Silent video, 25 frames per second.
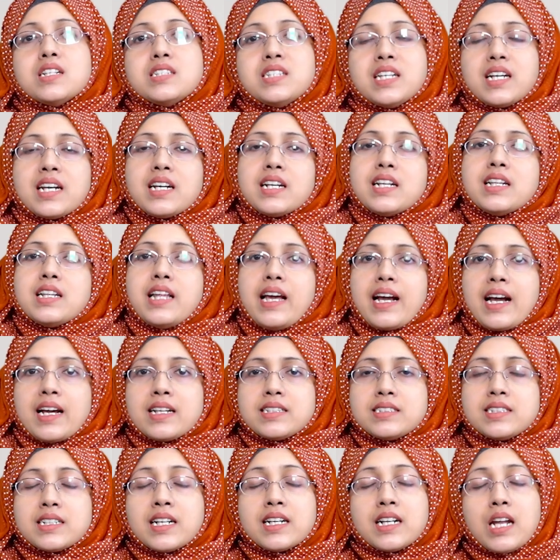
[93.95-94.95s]
যেখানে দেখা
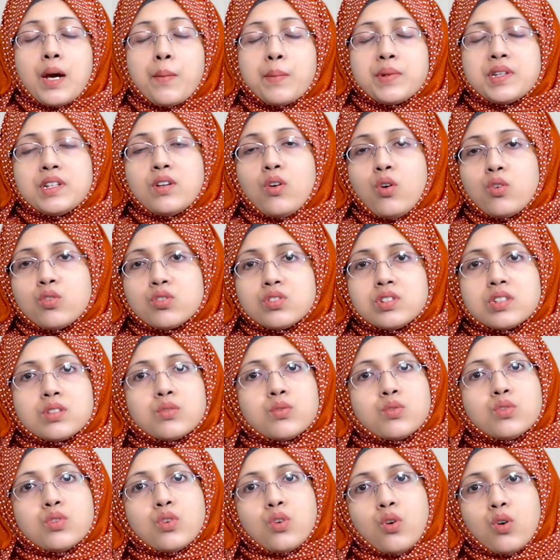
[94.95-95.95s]
যেখানে আমাদের অন্তে
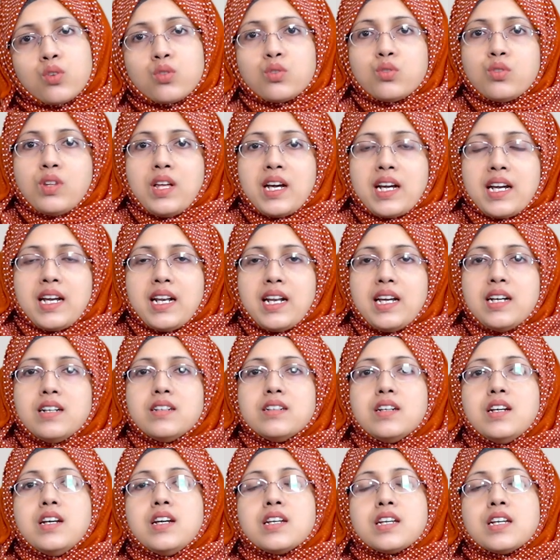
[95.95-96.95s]
কোনো ক্ষত থাকে না
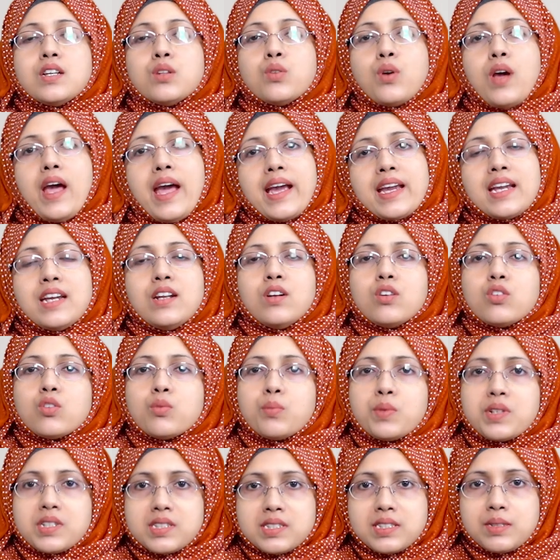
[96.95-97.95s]
কিন্তু একই
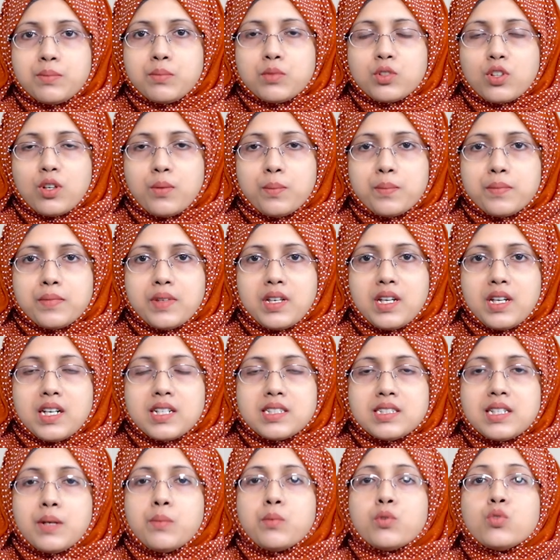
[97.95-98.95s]
রকমের সিমটম
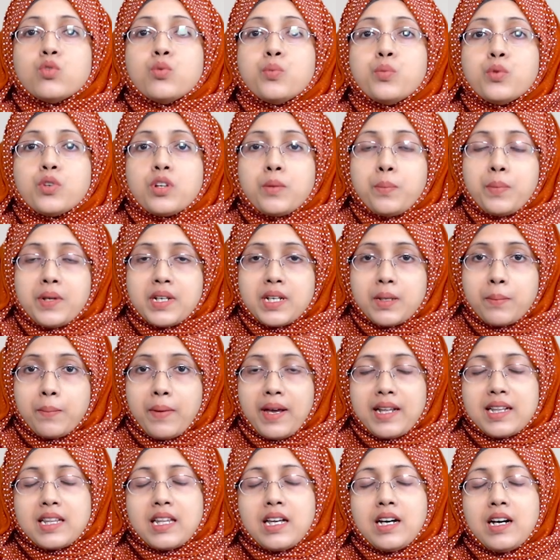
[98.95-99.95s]
যেমন উপরে পেটে
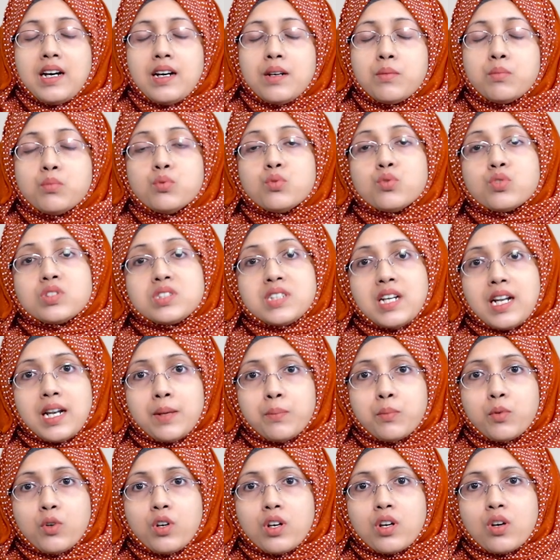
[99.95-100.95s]
ব্যথা বুক
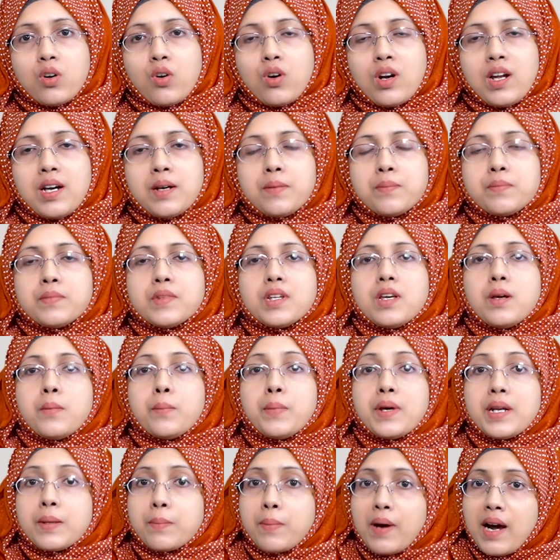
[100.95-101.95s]
জ্বালাপোড়া করা
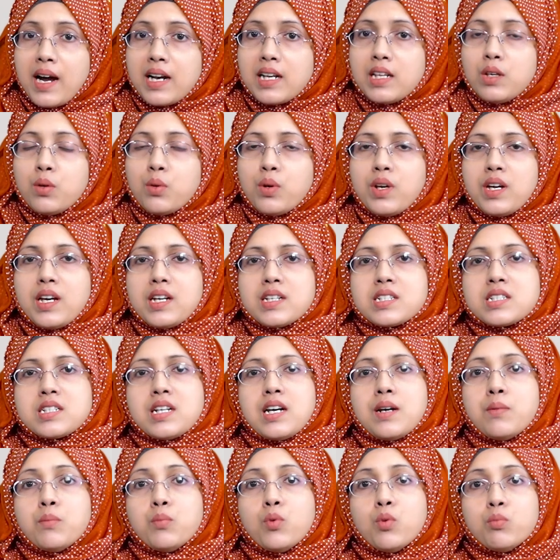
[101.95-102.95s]
পেট ভারী হয়ে
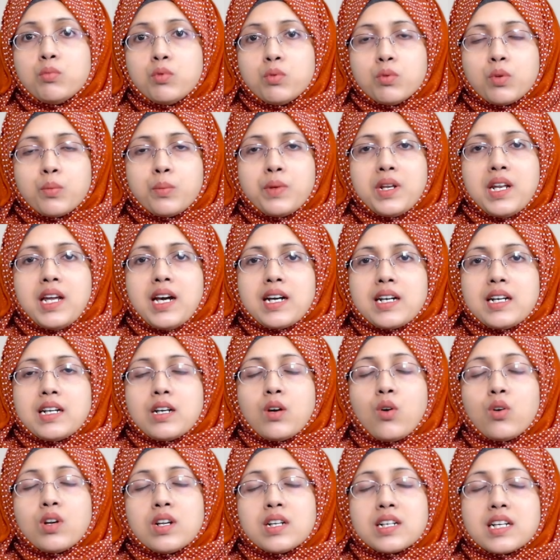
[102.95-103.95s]
আসা বমি বমি লাগা
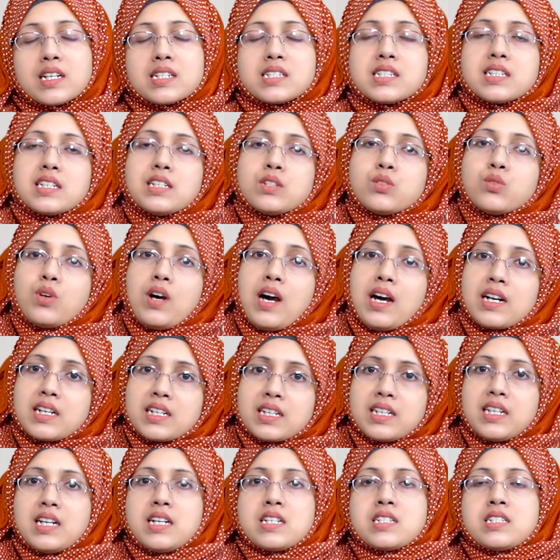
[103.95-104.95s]
গলার কাছে কিছু
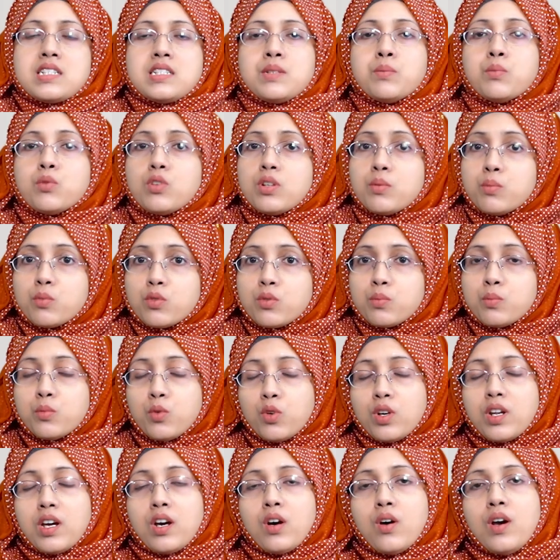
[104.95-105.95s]
আটকে আসছে বলে
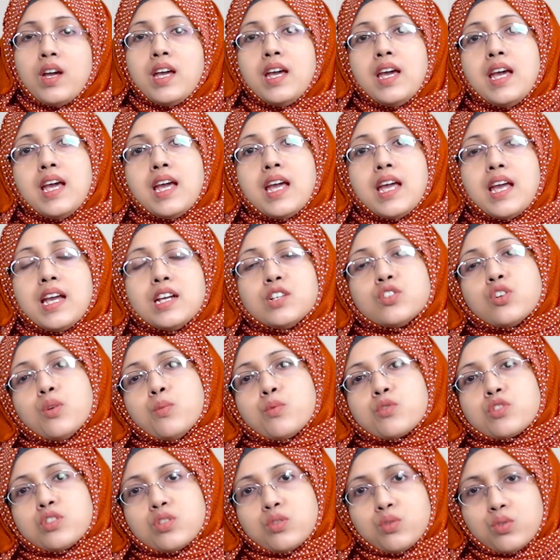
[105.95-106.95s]
মনে হয় এই
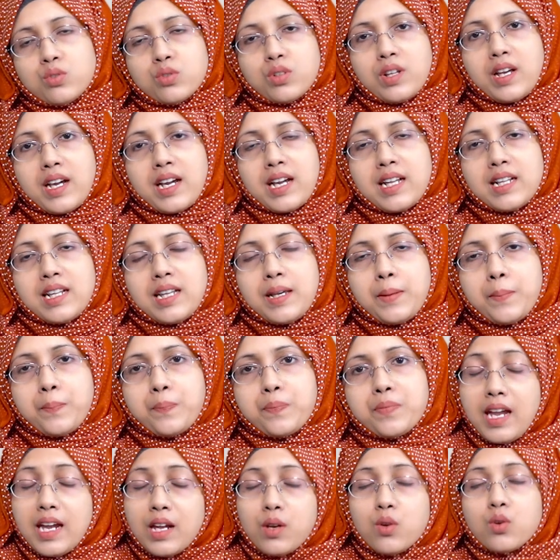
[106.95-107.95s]
সমস্যাগুলো দেখা দেয়
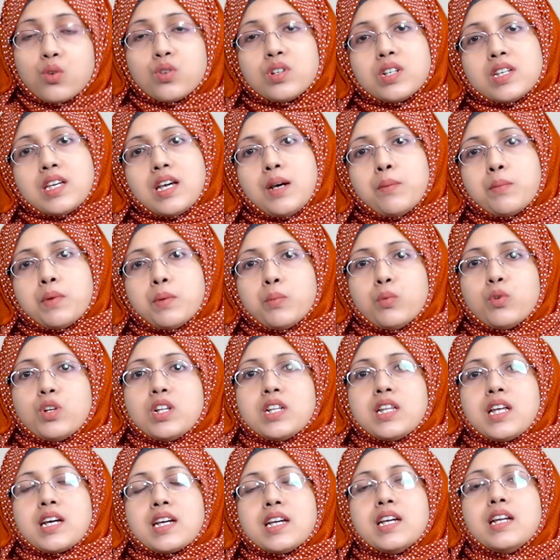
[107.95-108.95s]
এই রোগটিকে আমরা
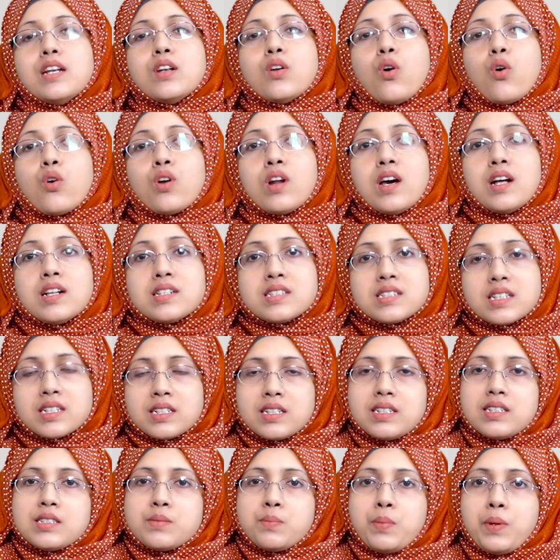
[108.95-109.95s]
বলে থাকি নন আলসার
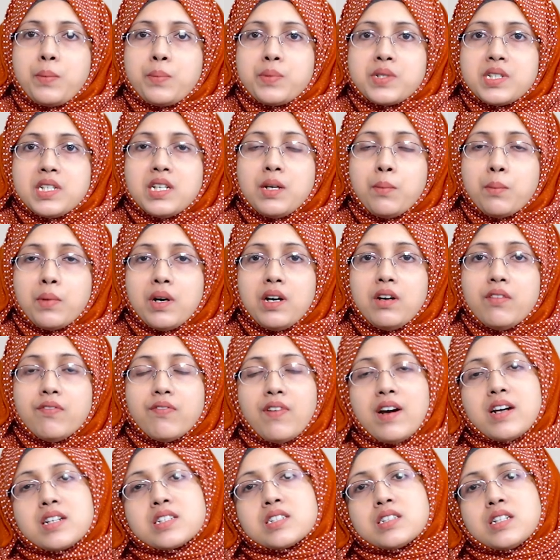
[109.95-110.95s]
ডিসপেপসিয়া বা
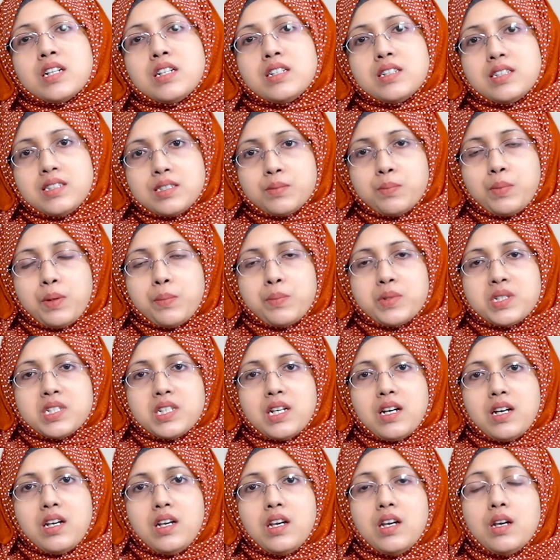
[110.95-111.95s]
ফাংশনাল
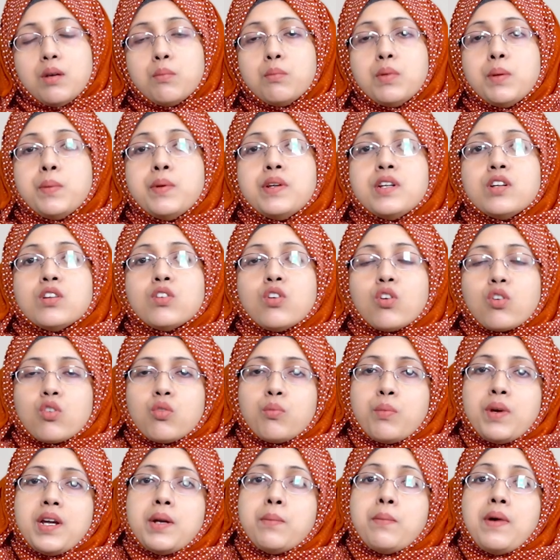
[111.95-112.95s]
ডিসপেপসিয়া বিভিন্ন
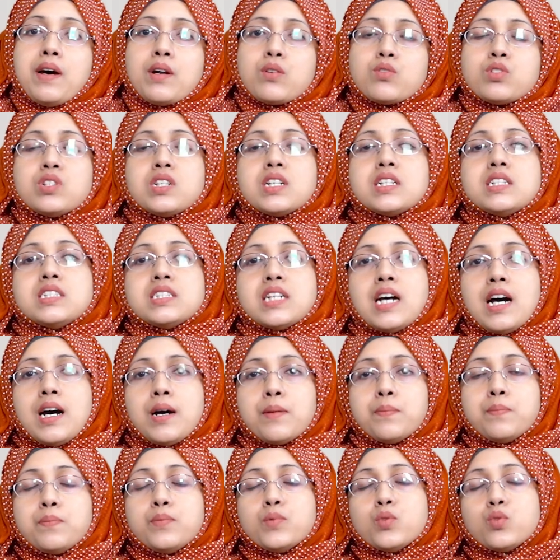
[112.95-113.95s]
রকমের মানসিক
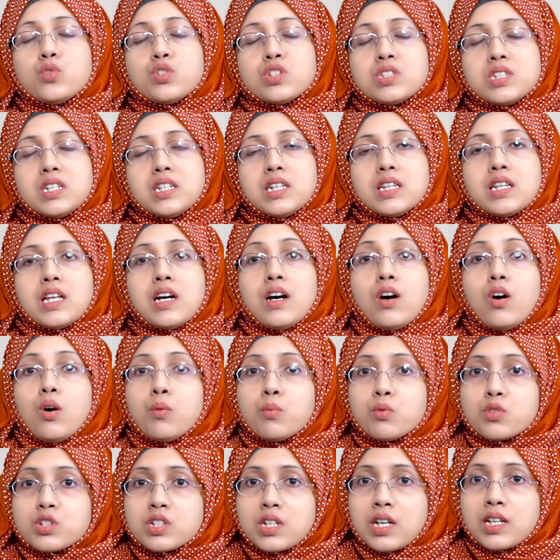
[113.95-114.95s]
চাপ দুশ্চিন্তা
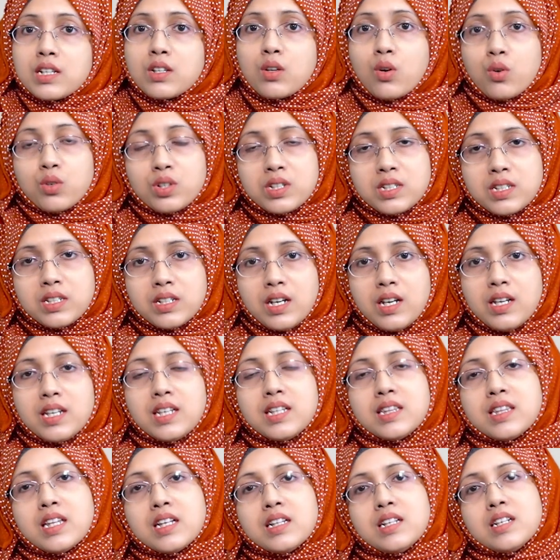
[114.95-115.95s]
অবসাদ অনিদ্রা
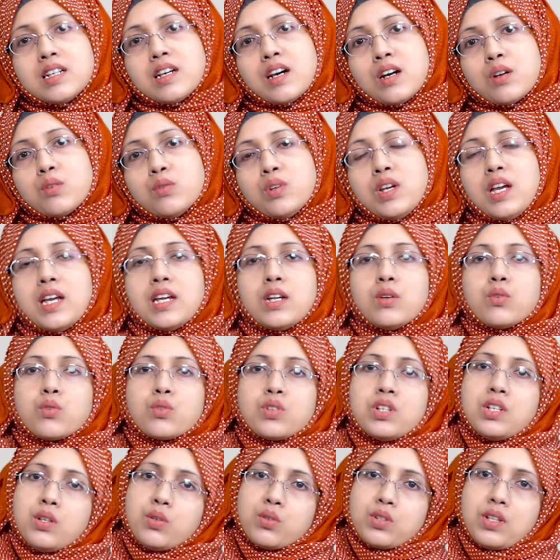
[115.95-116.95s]
ইত্যাদির কারণে এই
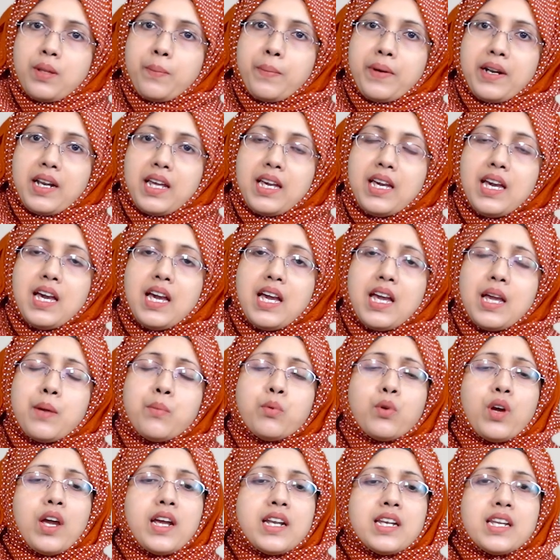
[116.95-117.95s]
রোগটি হতে পারে
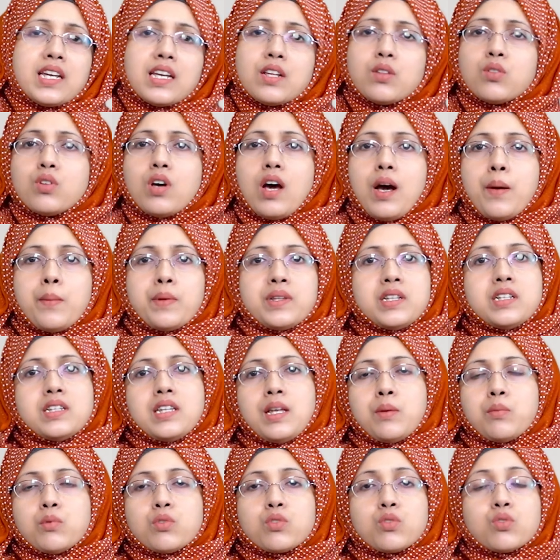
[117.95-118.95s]
এবং এটি কিন্তু আমাদের
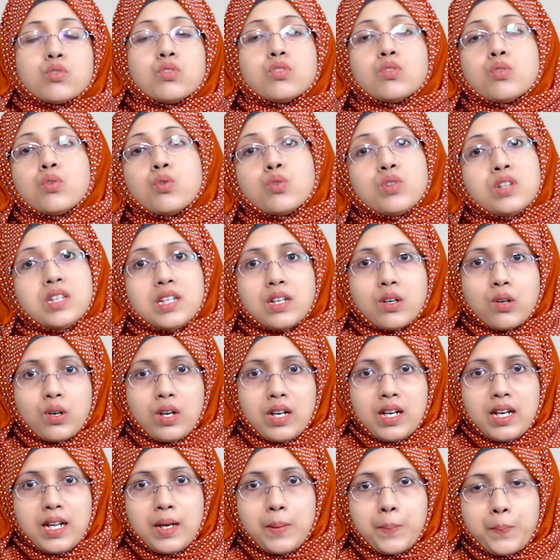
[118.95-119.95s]
তেমন কোনো ক্ষতি
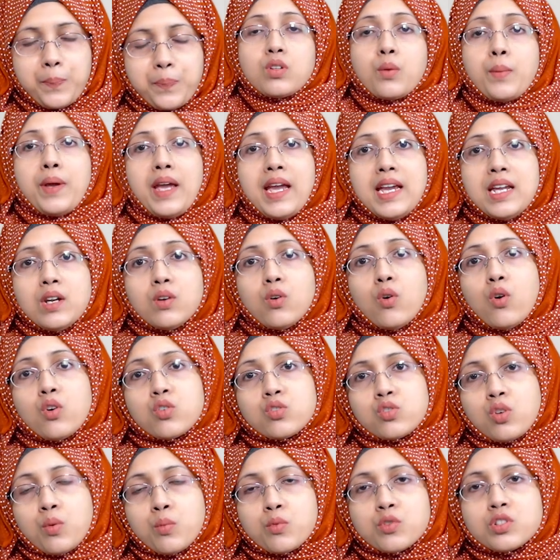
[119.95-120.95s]
করে না তবে এই
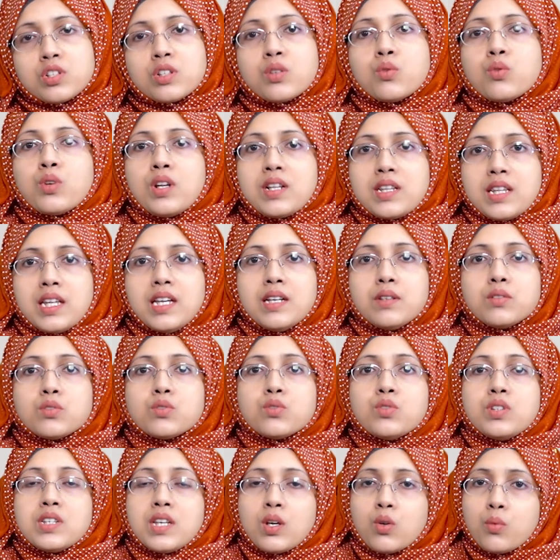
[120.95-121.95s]
সমস্যাগুলোতে
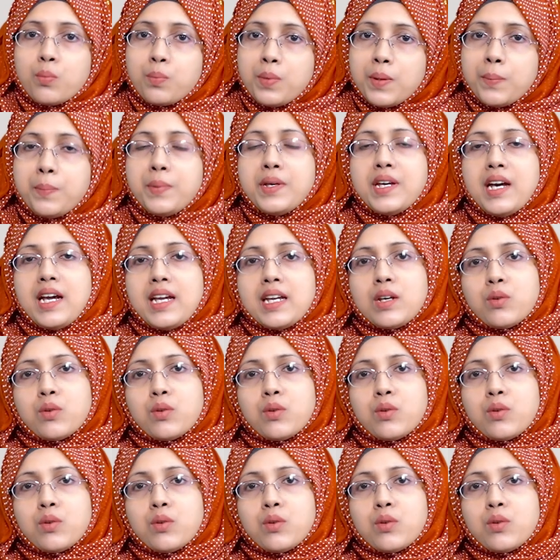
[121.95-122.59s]
যদি কেউ পিপিআই